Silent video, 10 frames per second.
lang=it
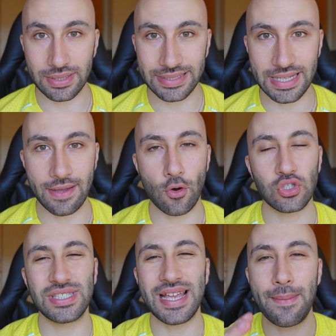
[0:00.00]
estivo, ho
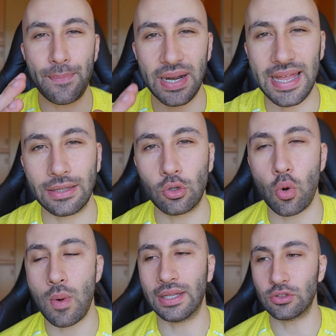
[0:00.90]
sempre
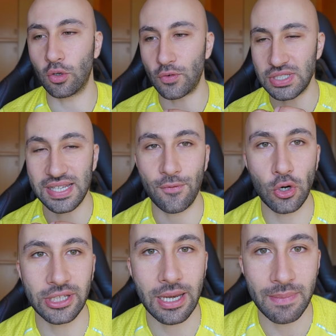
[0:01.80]
detto quanto fosse
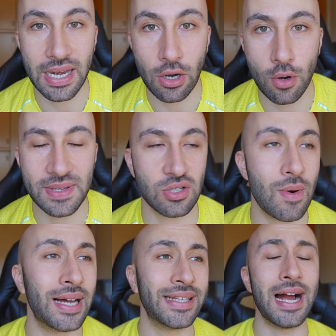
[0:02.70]
forte il Milan come
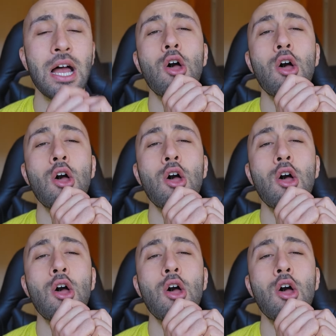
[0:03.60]
squadra,